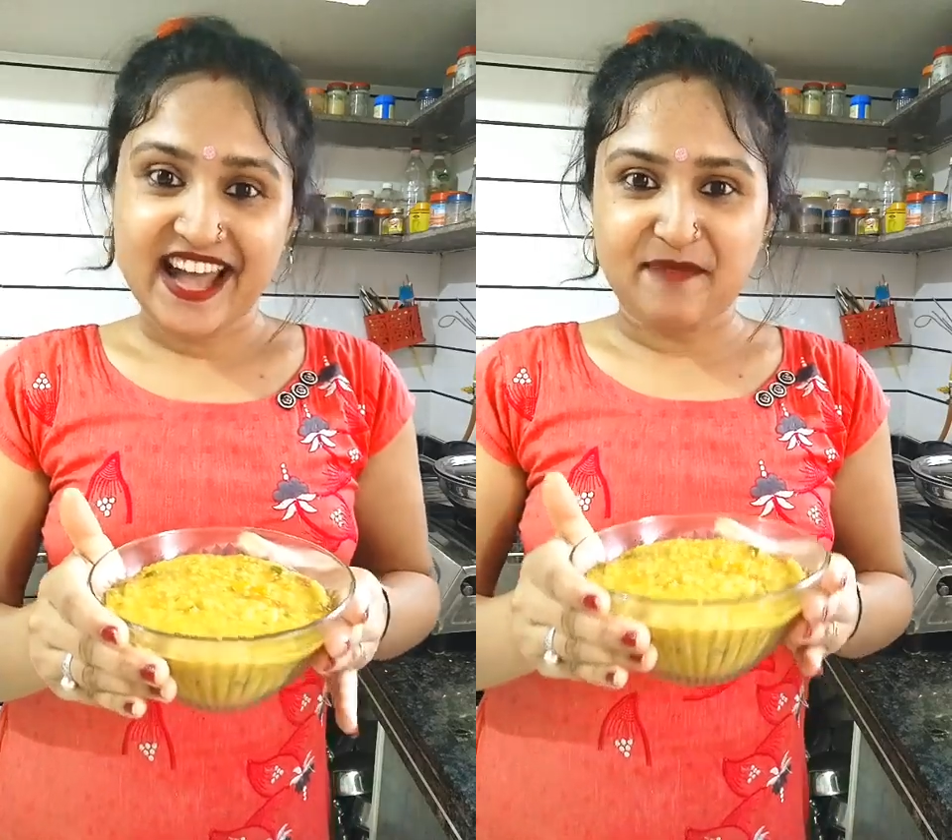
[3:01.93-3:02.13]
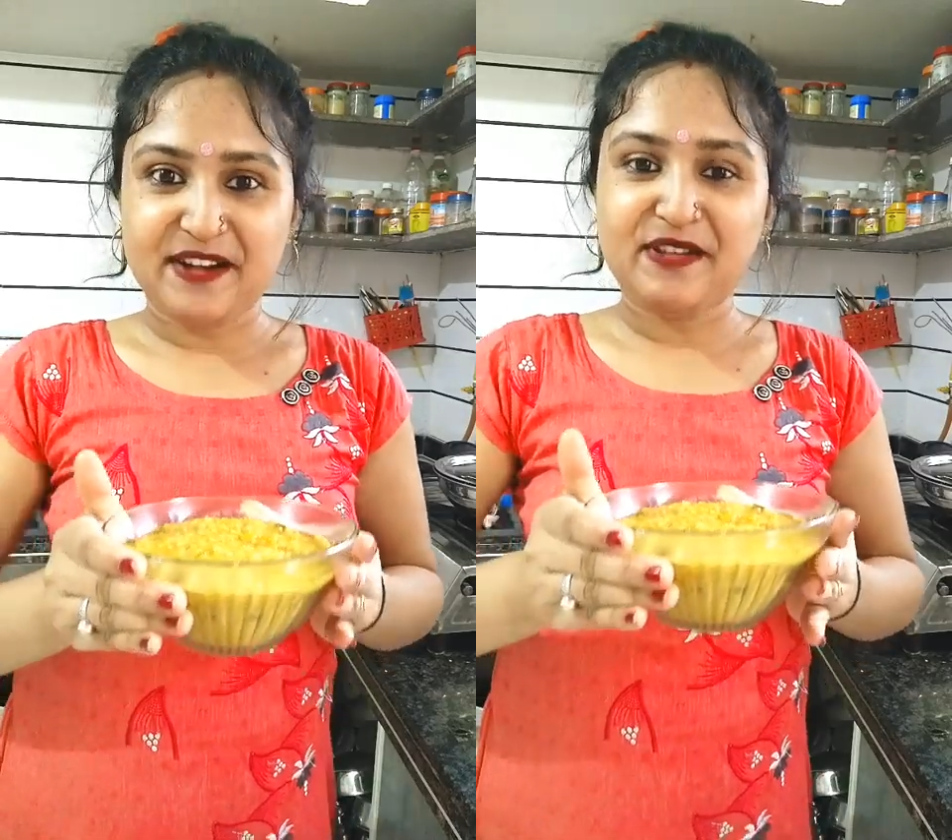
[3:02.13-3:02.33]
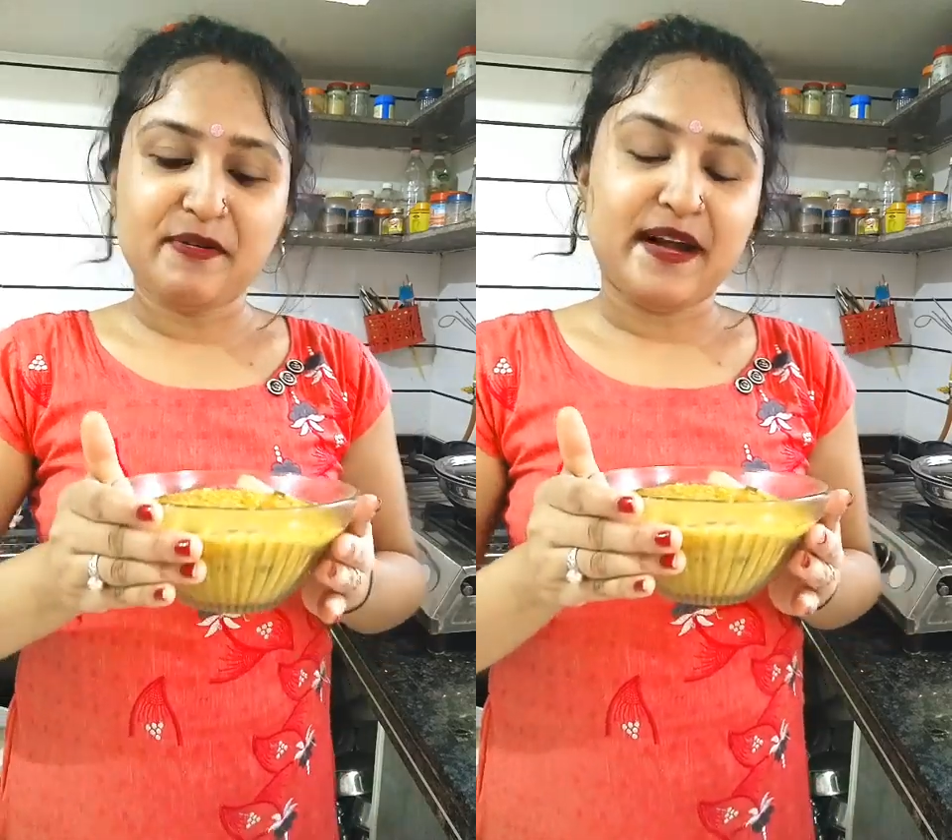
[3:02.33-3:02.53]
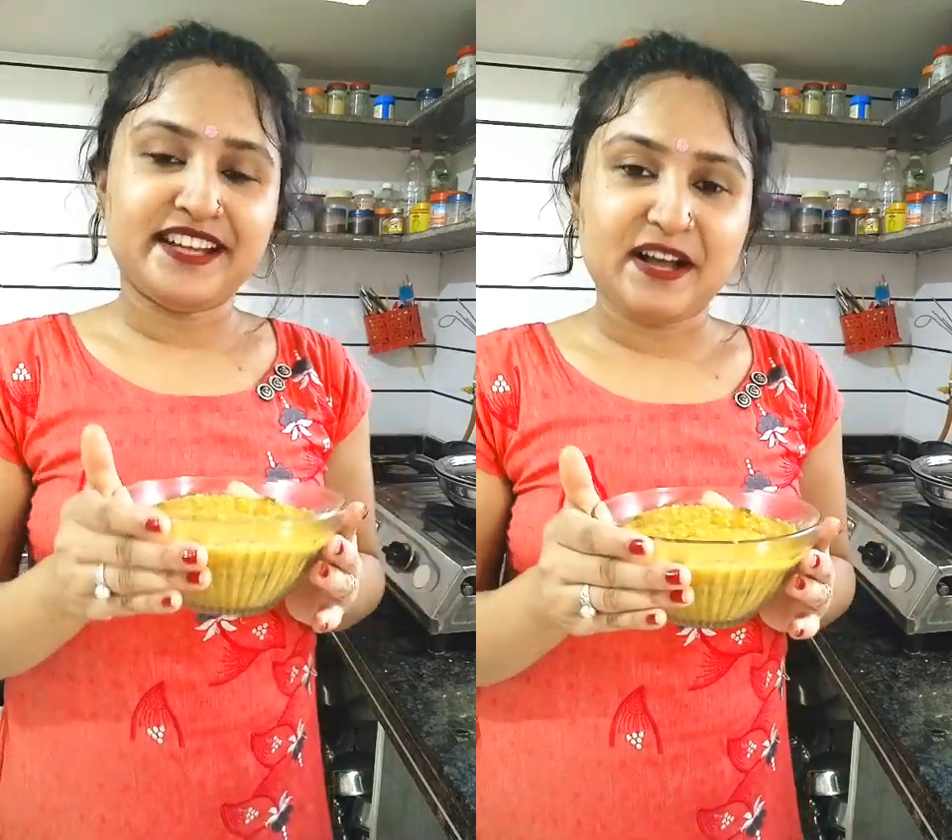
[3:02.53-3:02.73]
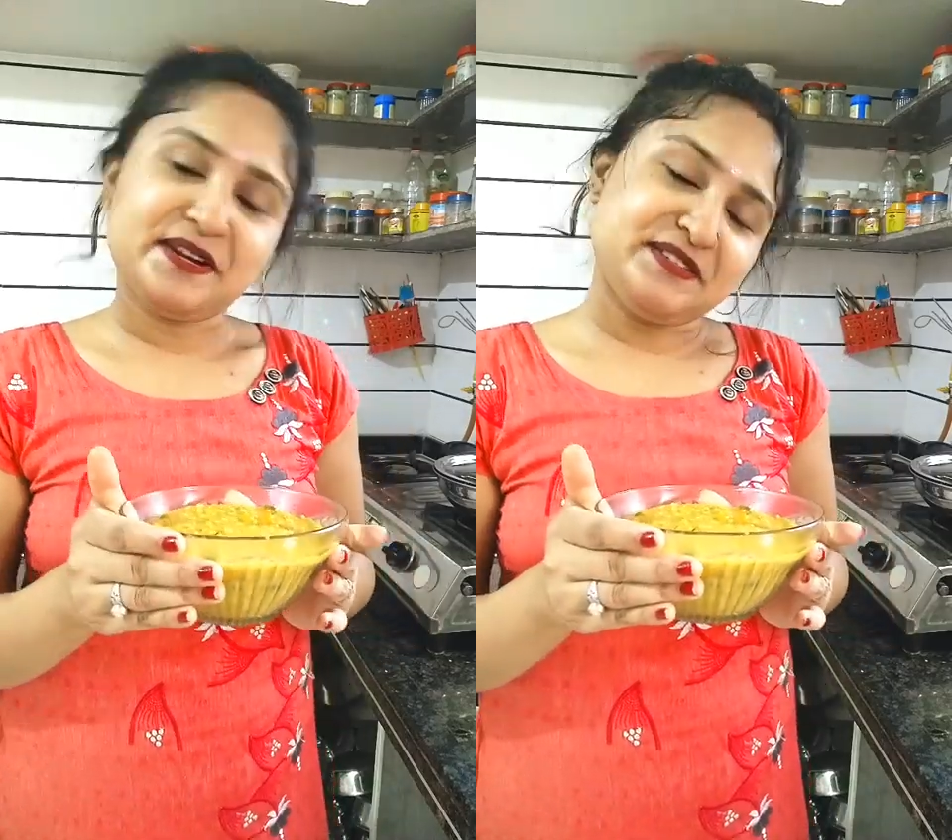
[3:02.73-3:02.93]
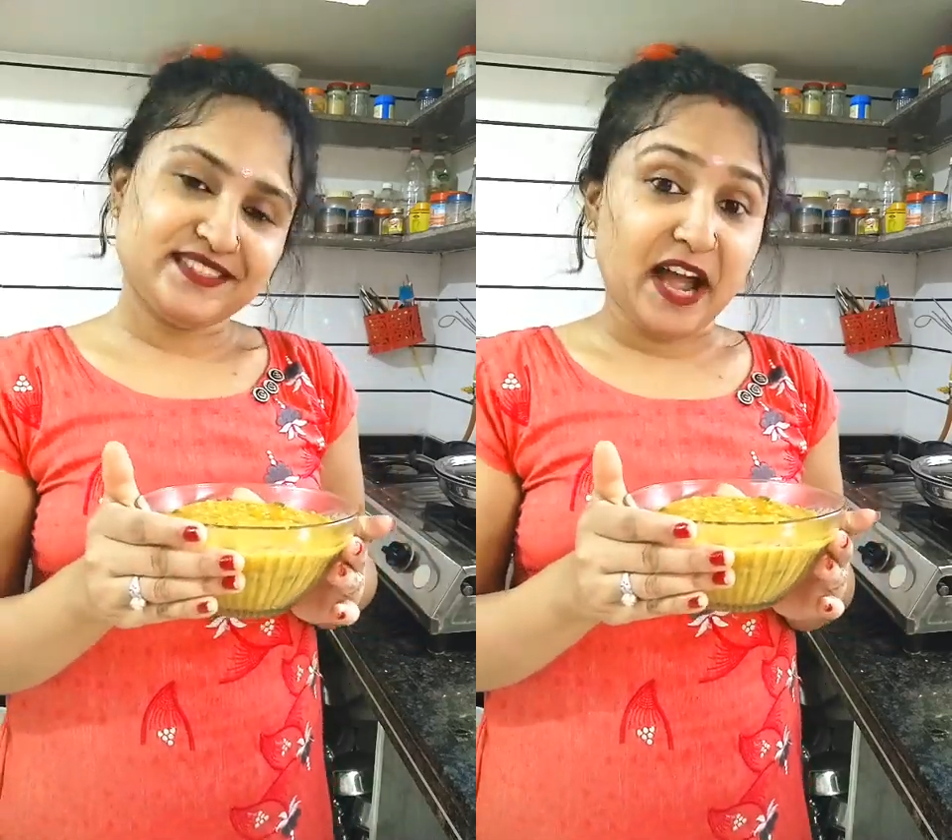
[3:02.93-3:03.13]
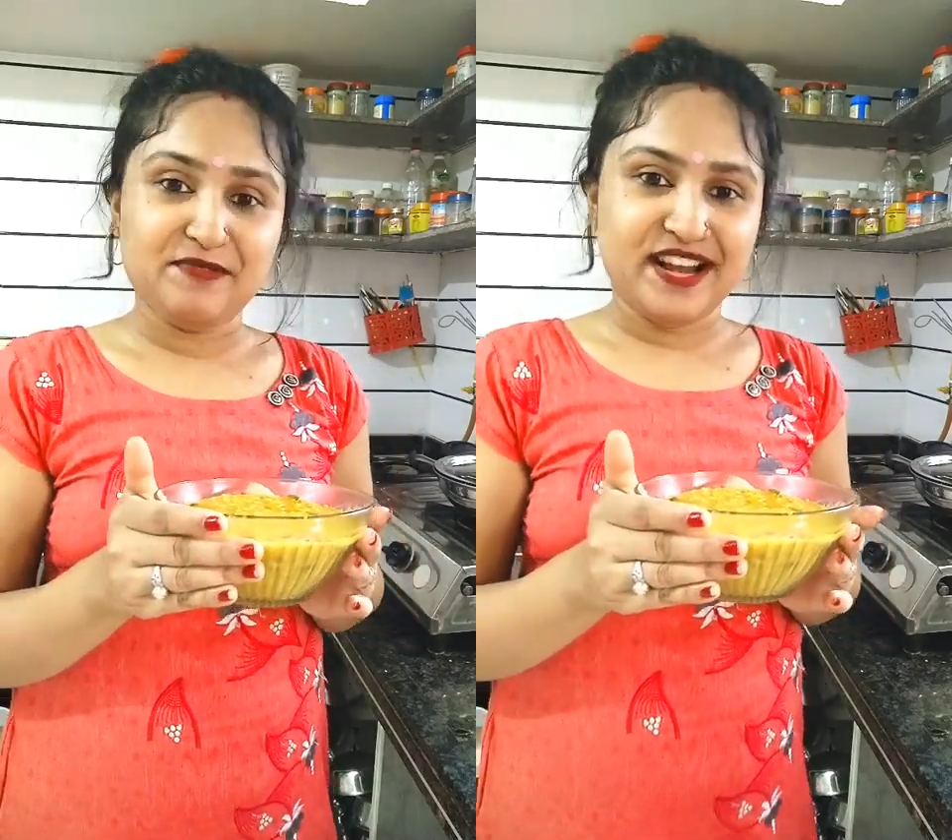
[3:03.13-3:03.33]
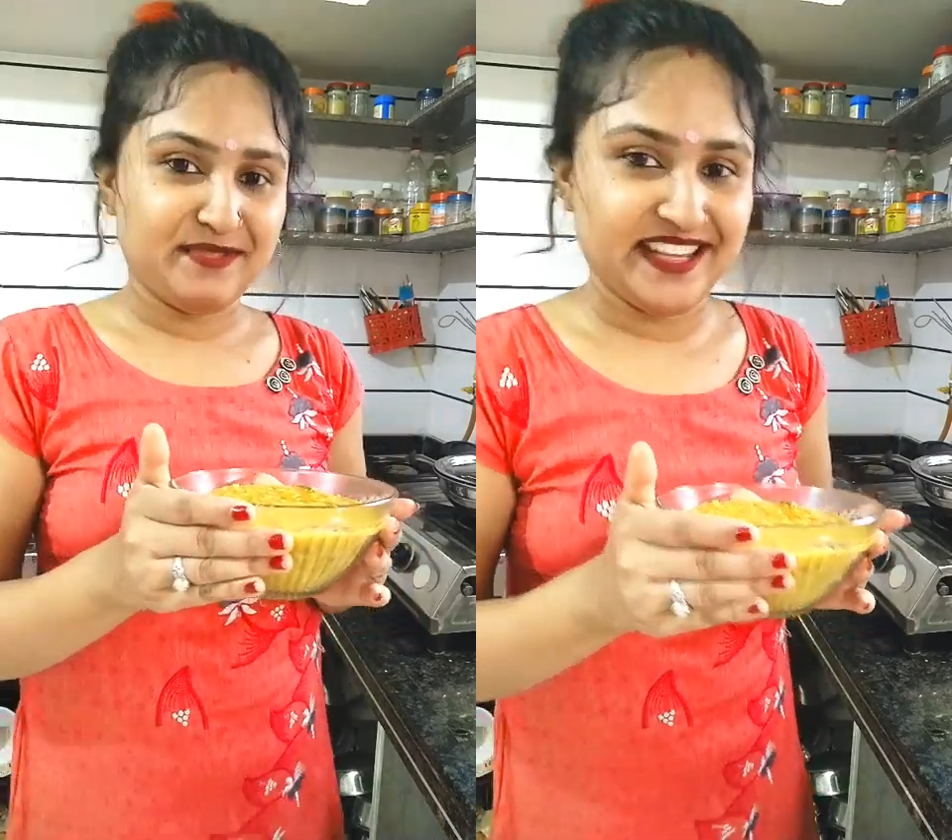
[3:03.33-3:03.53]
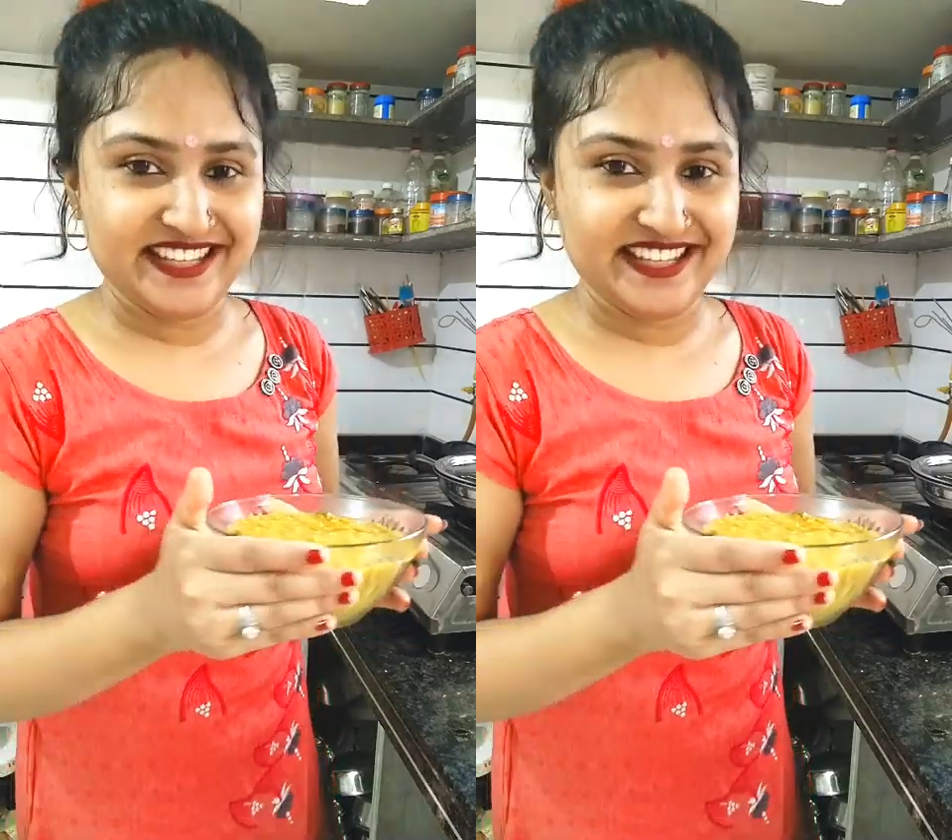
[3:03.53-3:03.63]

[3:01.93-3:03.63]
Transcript: আপনারা ওইভাবে বানিয়ে খাবেন দারুণ লাগবে